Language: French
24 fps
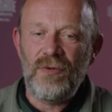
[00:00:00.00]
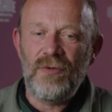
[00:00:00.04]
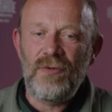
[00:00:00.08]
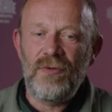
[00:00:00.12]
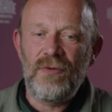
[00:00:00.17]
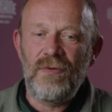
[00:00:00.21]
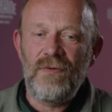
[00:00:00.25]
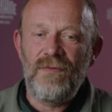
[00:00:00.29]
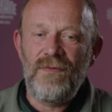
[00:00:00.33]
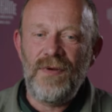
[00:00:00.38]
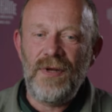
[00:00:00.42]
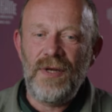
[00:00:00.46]

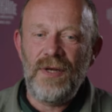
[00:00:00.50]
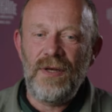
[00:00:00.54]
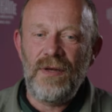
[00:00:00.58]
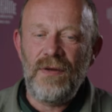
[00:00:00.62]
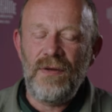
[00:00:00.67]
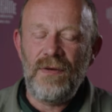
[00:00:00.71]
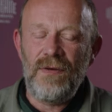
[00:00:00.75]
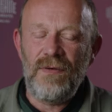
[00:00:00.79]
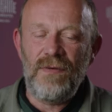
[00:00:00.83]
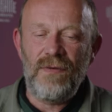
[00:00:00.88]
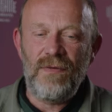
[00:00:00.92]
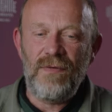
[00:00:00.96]
Euh,
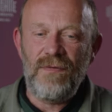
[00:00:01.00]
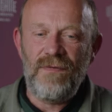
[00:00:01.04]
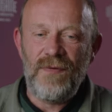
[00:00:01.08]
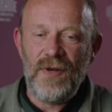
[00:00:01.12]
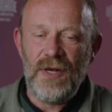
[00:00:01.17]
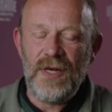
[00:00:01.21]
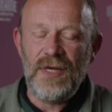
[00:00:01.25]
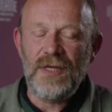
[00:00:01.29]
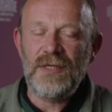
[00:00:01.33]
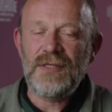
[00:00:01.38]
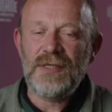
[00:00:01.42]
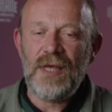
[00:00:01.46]

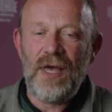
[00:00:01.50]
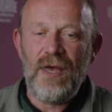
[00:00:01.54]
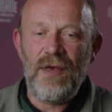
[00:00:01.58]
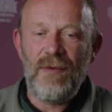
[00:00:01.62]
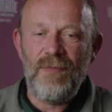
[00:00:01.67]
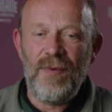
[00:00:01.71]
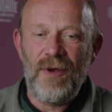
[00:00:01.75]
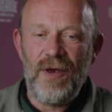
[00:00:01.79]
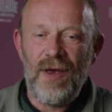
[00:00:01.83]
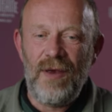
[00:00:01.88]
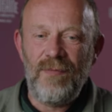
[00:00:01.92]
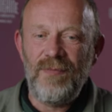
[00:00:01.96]
Félix
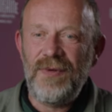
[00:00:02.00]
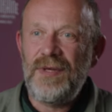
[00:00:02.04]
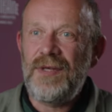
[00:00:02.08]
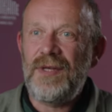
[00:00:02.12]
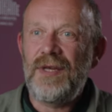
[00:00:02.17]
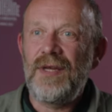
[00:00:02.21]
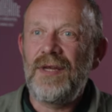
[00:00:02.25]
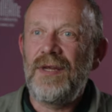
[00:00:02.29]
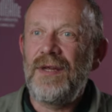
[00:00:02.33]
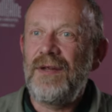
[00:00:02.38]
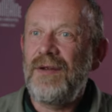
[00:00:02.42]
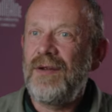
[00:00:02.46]
Rem a
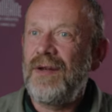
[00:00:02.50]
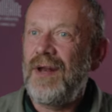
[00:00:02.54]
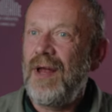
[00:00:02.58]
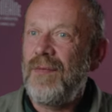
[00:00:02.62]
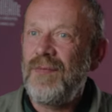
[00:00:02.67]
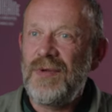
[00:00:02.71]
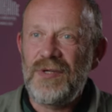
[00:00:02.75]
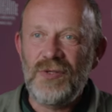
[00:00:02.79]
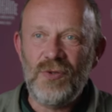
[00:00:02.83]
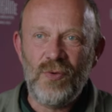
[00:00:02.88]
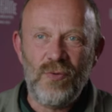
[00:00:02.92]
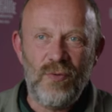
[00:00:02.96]
habité la
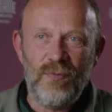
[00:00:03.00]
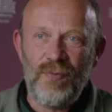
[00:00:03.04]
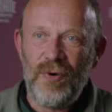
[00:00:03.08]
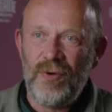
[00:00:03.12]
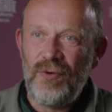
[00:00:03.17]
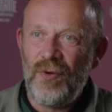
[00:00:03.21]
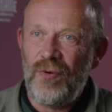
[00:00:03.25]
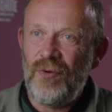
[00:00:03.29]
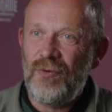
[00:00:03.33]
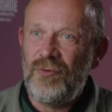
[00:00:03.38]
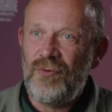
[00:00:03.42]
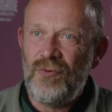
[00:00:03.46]
maison
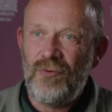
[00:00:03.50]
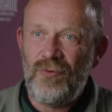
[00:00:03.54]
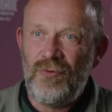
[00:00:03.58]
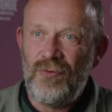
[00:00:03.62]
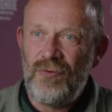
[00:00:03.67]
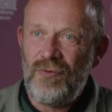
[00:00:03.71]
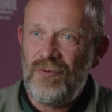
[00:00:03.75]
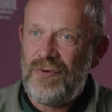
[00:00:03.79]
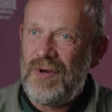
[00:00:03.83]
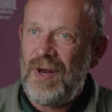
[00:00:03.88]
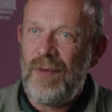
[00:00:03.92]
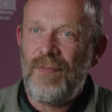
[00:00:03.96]
pendant
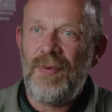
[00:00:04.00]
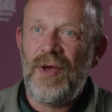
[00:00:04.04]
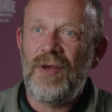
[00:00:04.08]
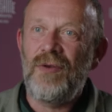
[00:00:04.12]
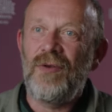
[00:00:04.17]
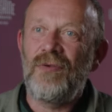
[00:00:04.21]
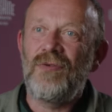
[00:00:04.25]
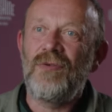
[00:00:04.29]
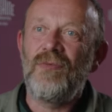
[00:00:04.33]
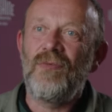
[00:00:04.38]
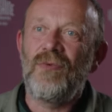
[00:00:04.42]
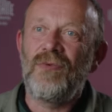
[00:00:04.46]
toute la
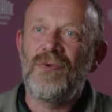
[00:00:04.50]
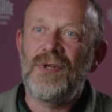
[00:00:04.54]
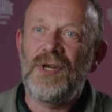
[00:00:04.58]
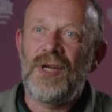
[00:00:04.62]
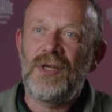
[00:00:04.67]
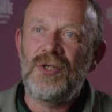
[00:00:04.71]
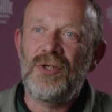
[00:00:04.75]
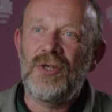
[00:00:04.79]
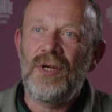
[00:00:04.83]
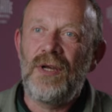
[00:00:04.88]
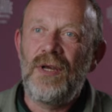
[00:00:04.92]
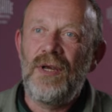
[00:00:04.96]
période du
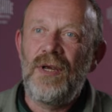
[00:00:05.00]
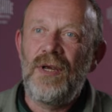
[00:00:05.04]
montage.